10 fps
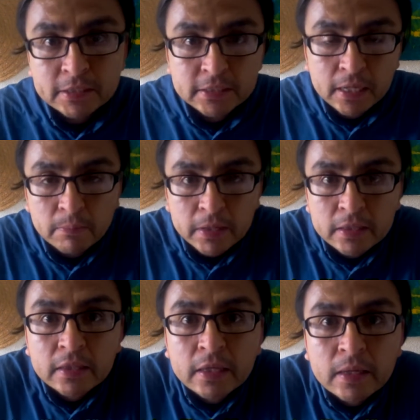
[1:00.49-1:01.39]

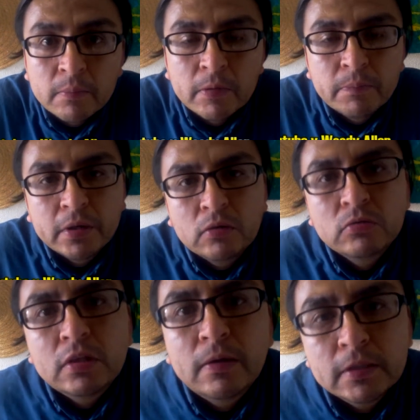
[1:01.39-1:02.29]
Básicamente me
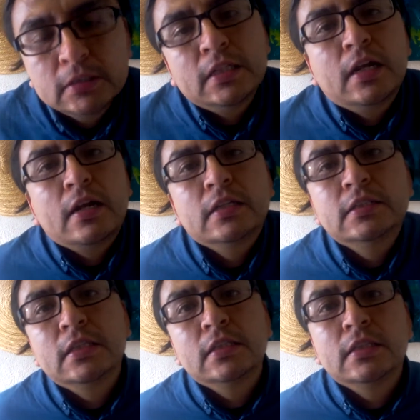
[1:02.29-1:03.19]
preguntaban si era
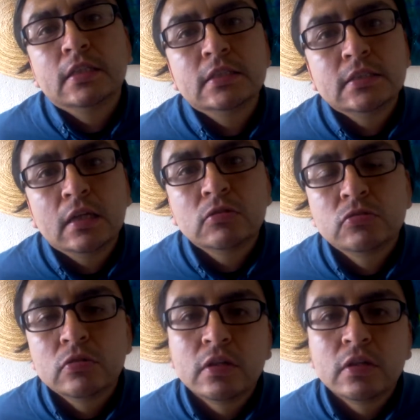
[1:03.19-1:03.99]
residente de Estados